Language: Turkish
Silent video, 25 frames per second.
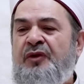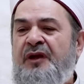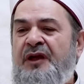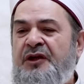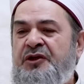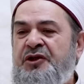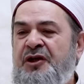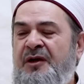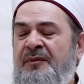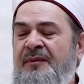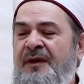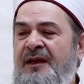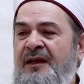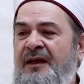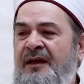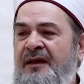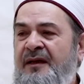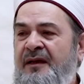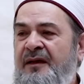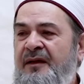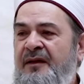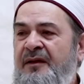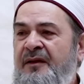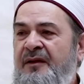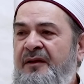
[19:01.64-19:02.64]

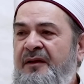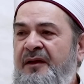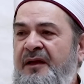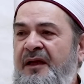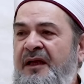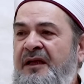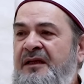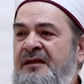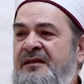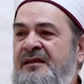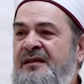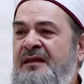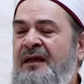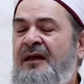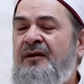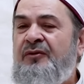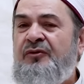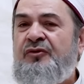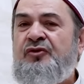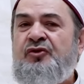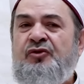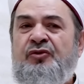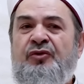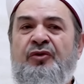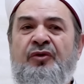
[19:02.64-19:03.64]
yaşamaları
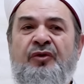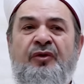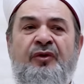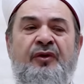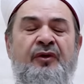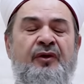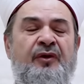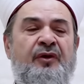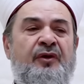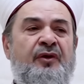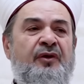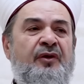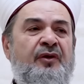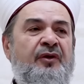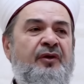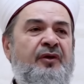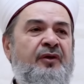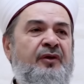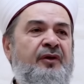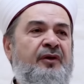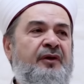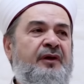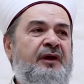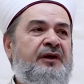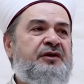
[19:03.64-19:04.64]
insanüstü
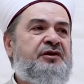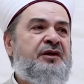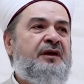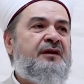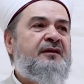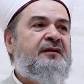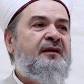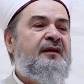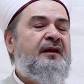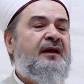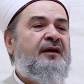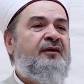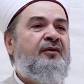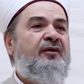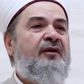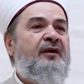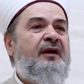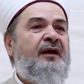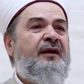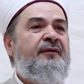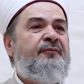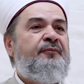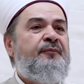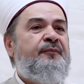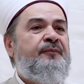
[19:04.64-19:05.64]
yaşantıları
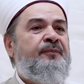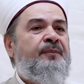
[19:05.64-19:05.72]
öyle